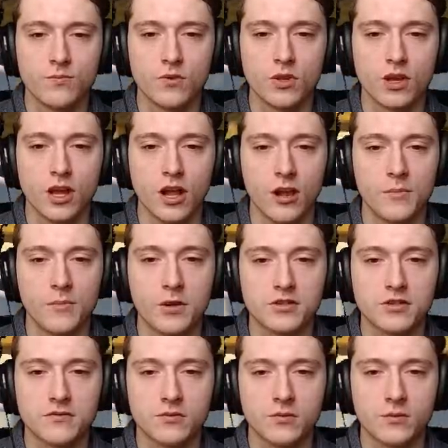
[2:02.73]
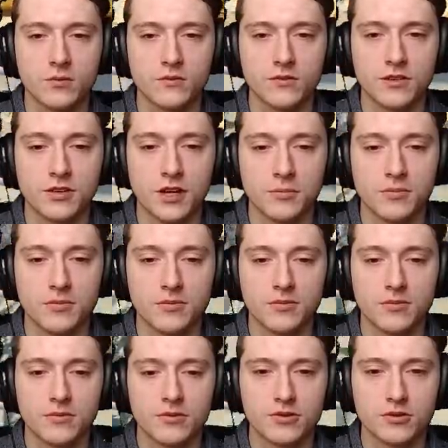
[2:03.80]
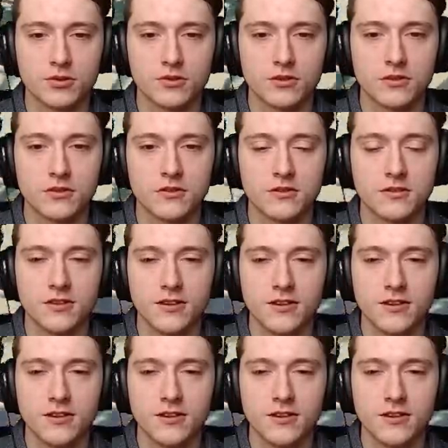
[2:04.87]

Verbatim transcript: Egal, mache ich die von unten wieder ab. Stört ja nicht.